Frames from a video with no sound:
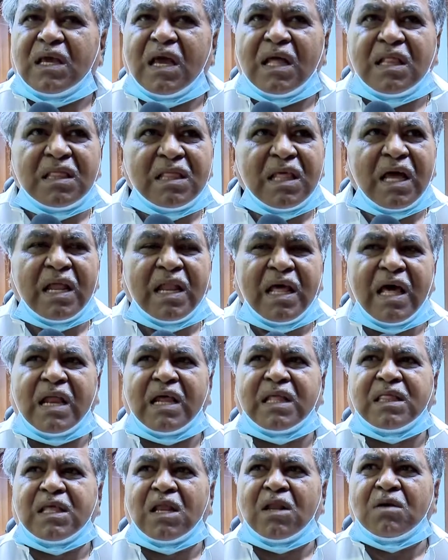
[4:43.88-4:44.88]
எந்த
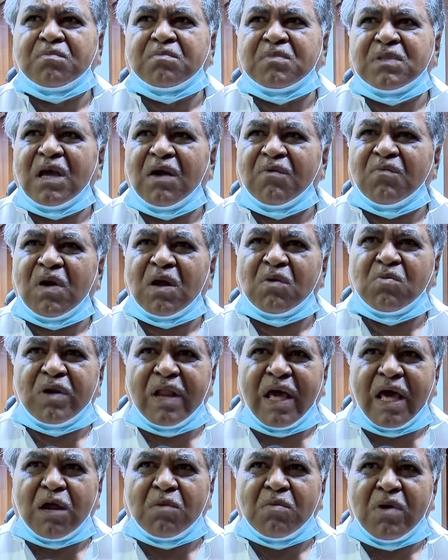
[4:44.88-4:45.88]
நேரத்திலும் எவ்வளவு
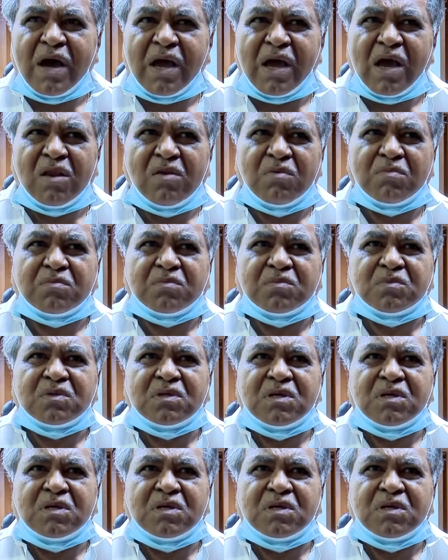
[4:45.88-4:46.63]
நேரமாகினும்